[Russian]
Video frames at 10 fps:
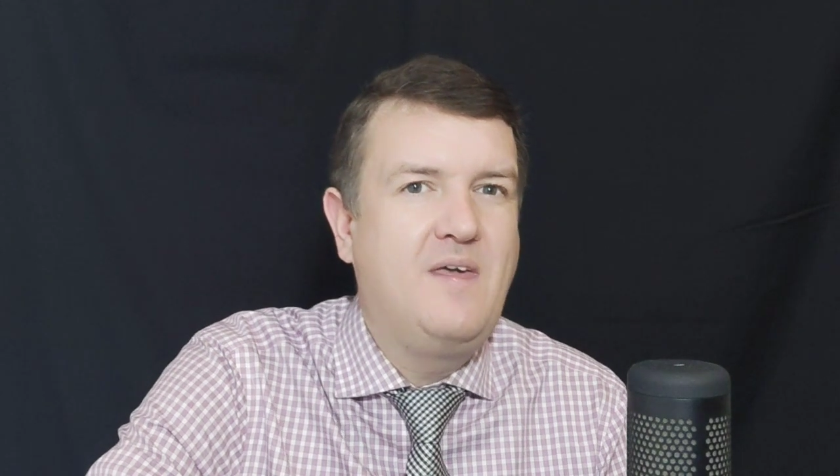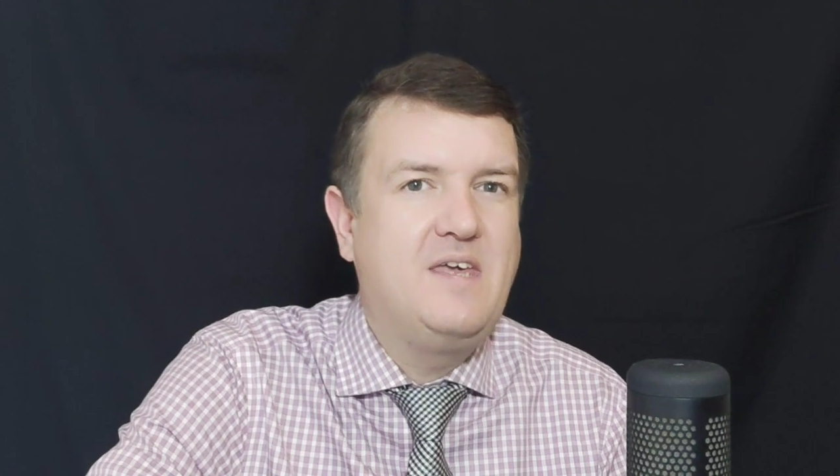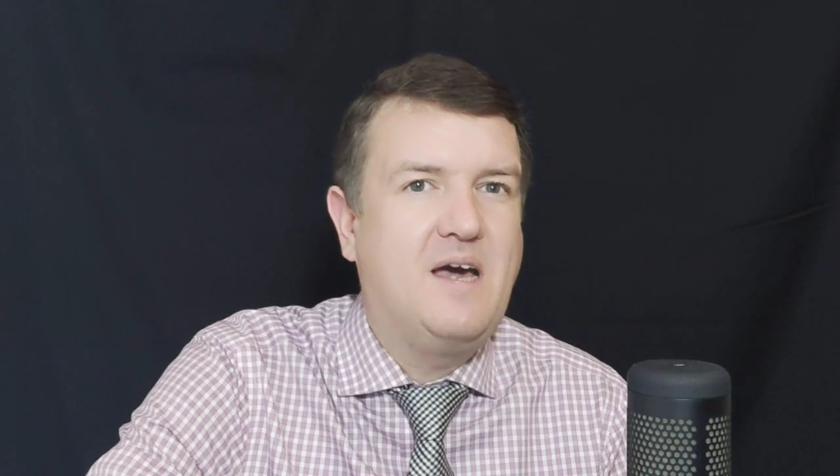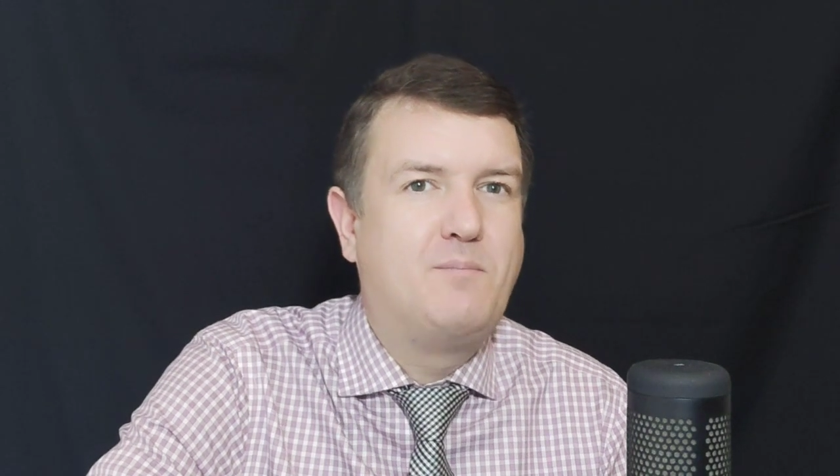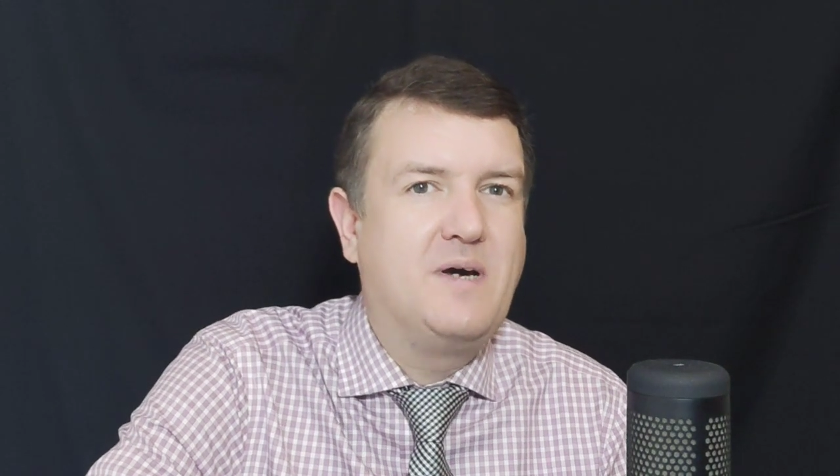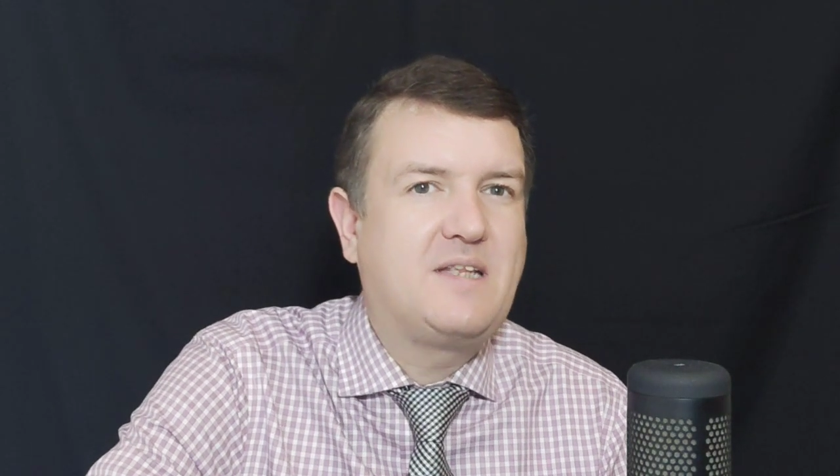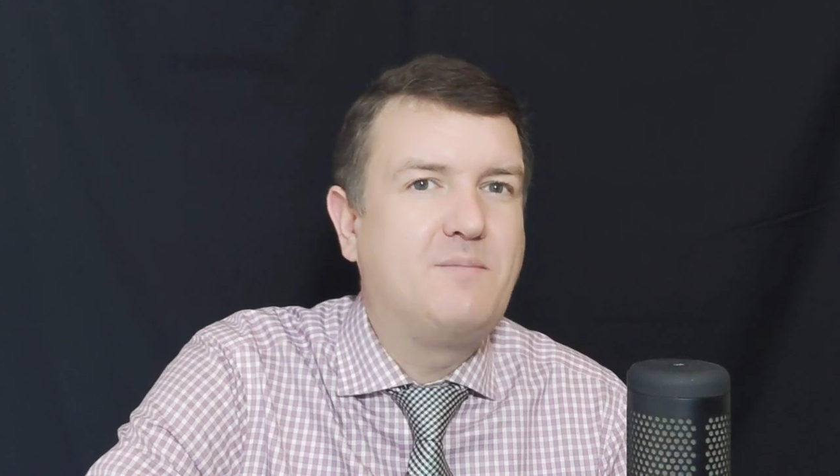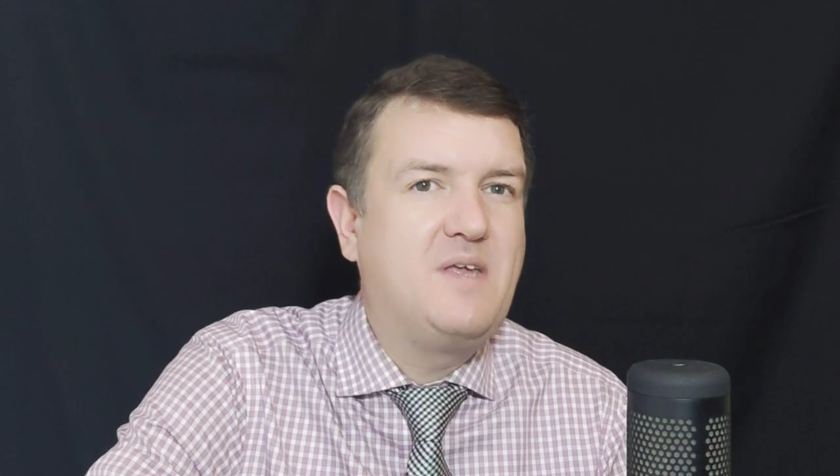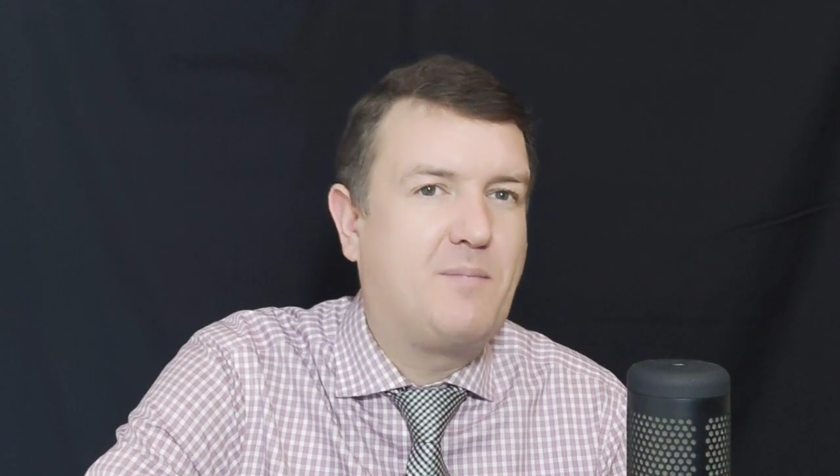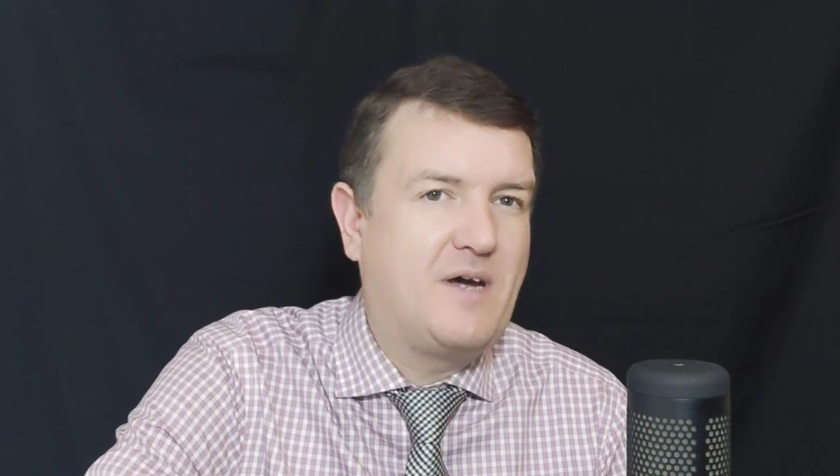и об этом
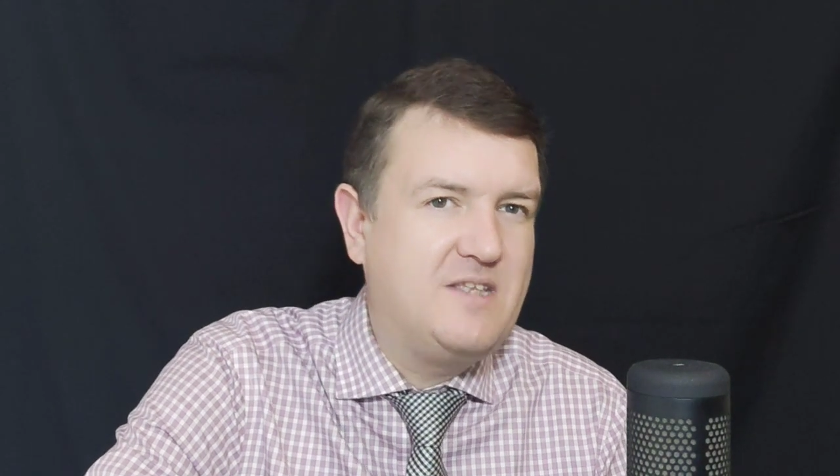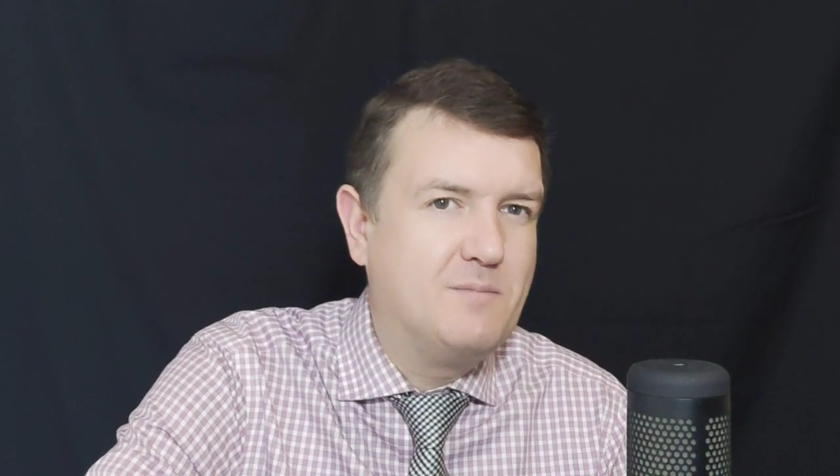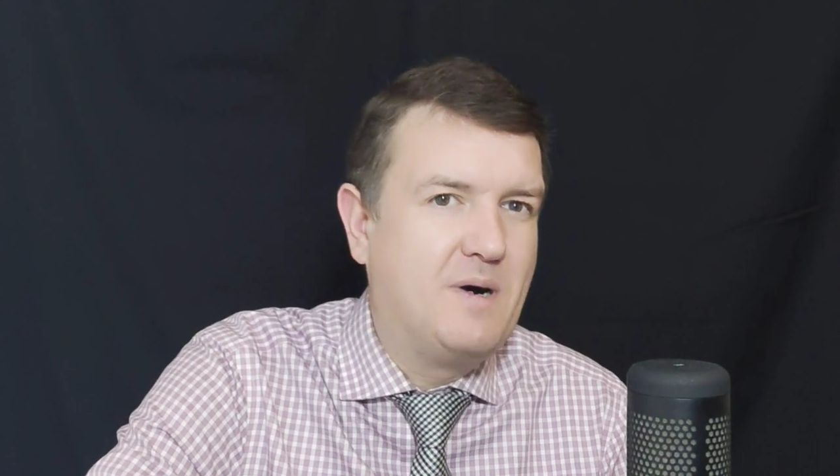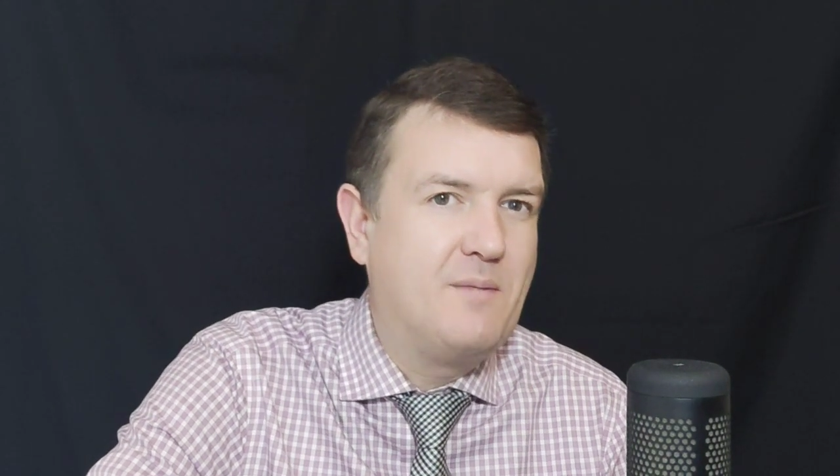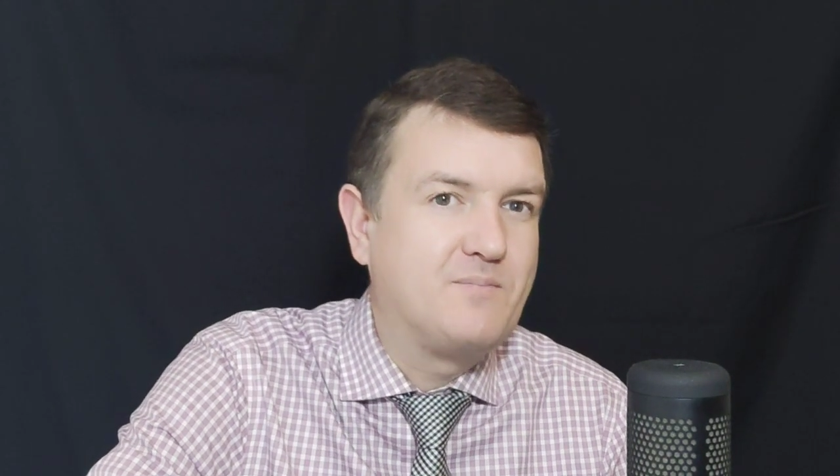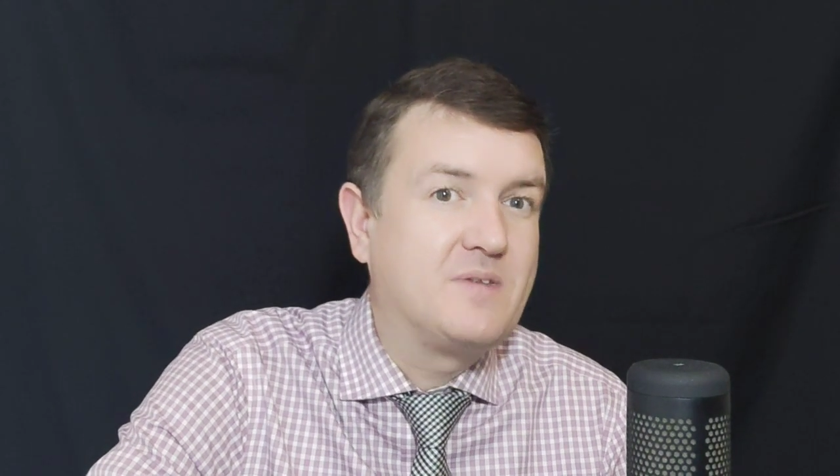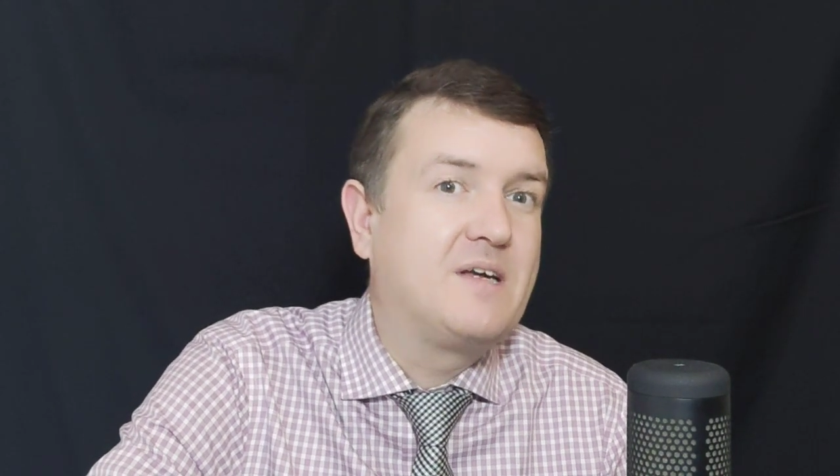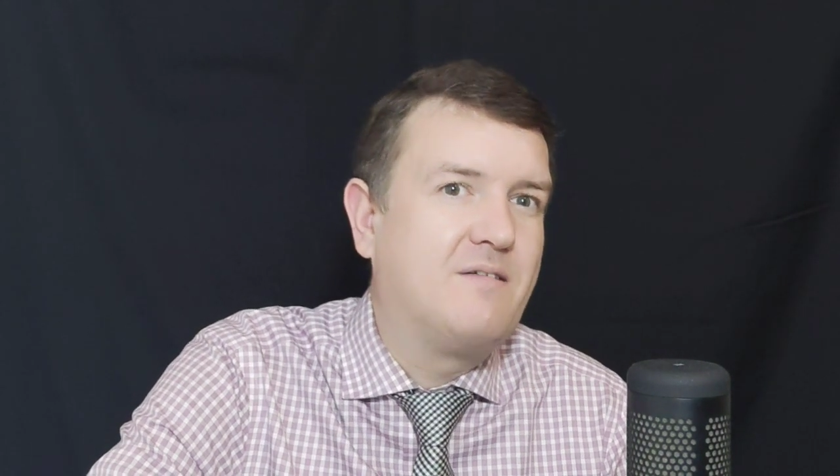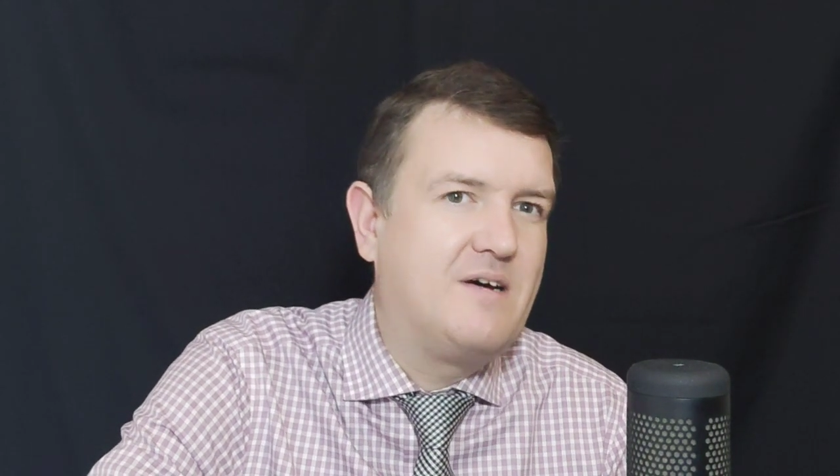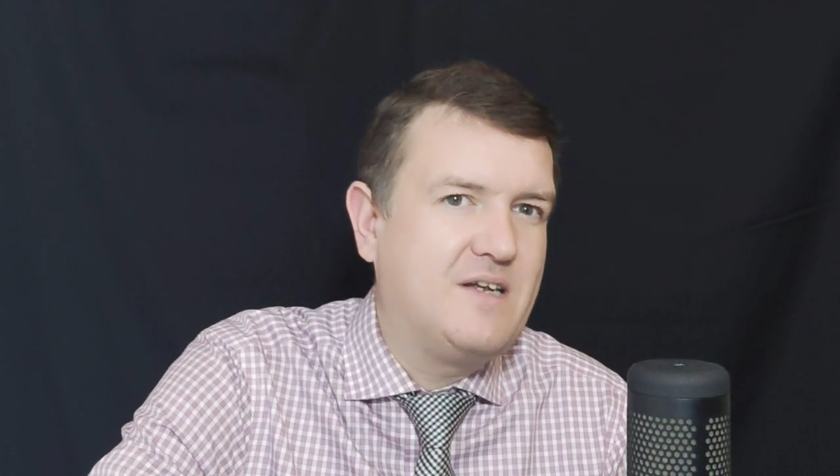необходимо
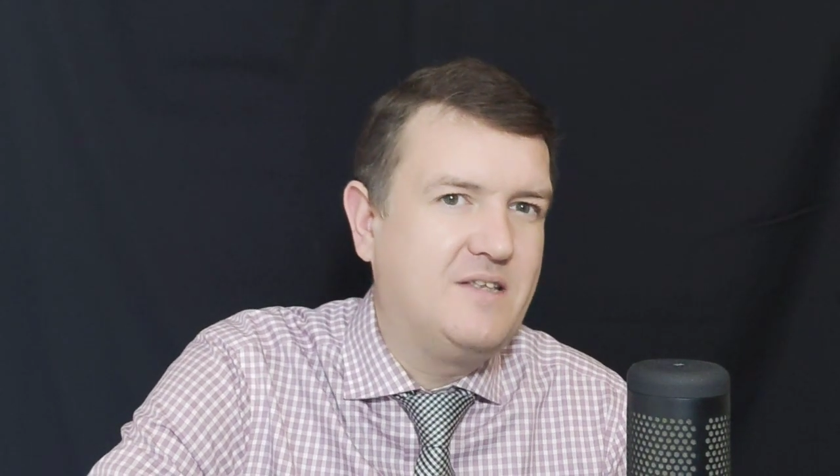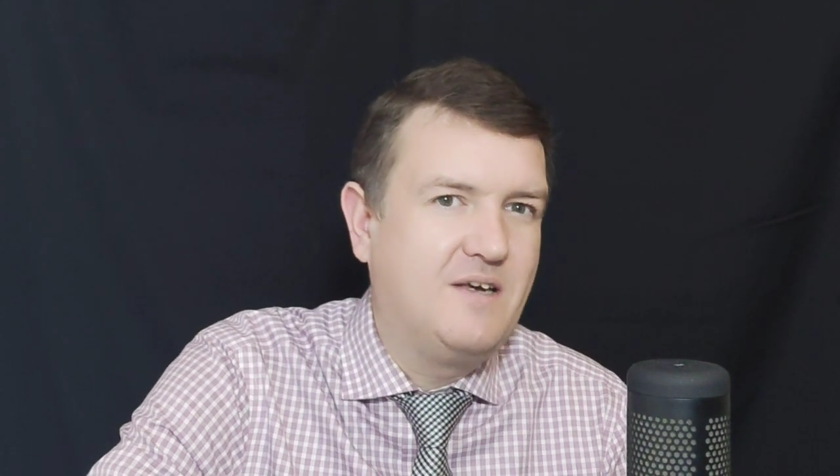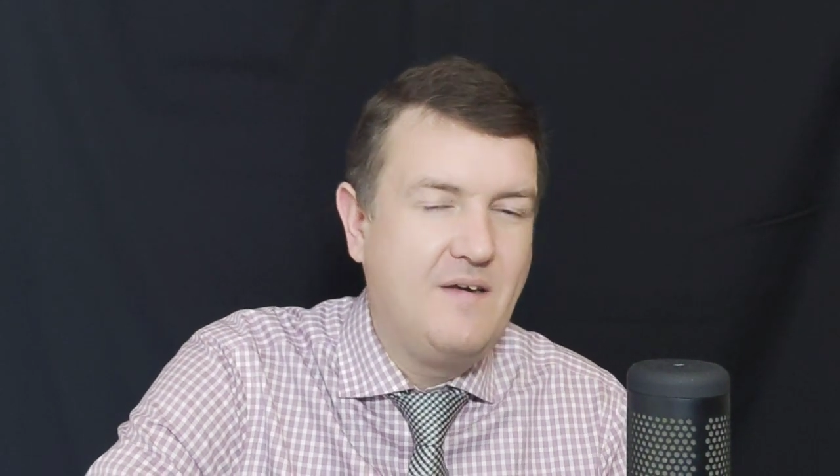говорить.